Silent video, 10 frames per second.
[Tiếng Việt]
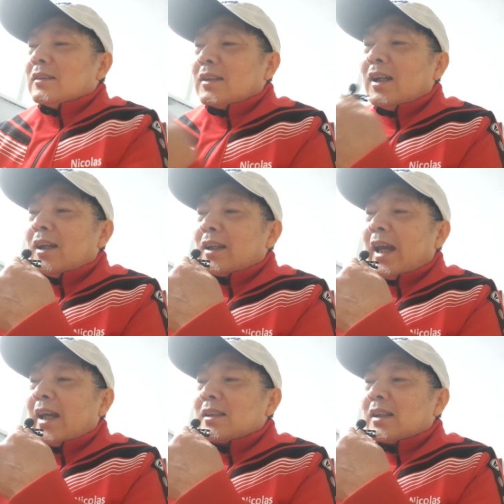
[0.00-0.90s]

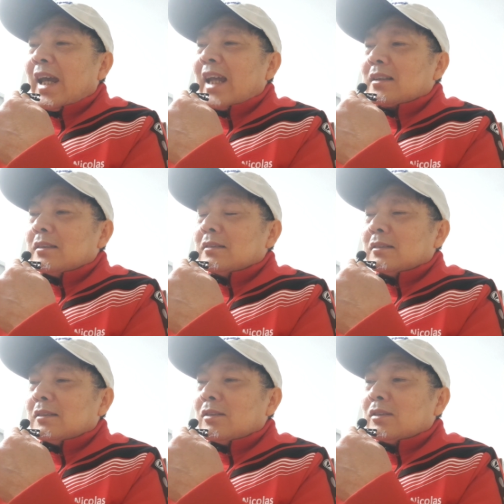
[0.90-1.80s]
Gegessen
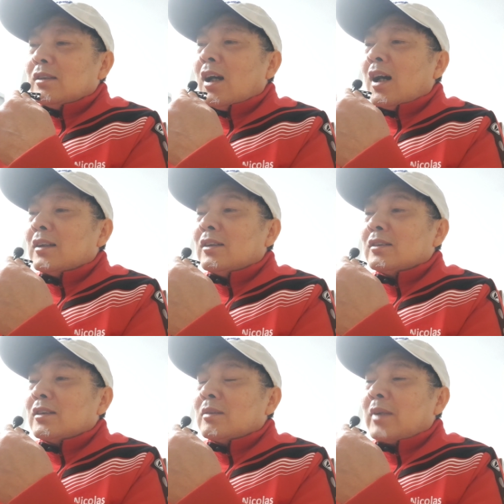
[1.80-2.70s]
có chữ G nữa
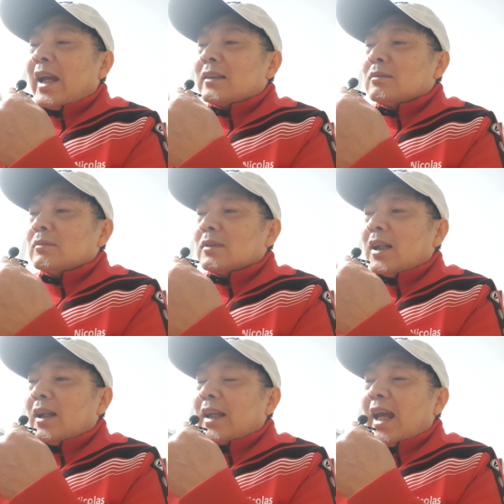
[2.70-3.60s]
chứ không có S
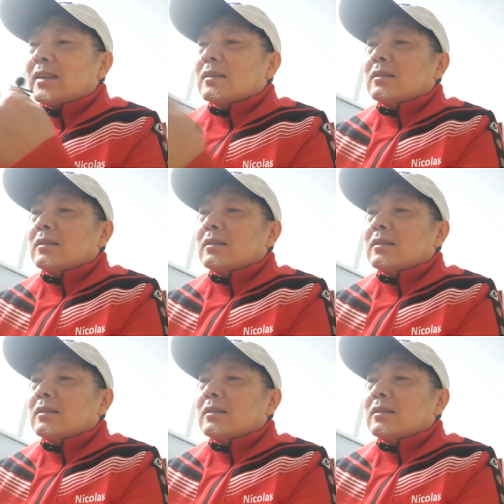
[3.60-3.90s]
k két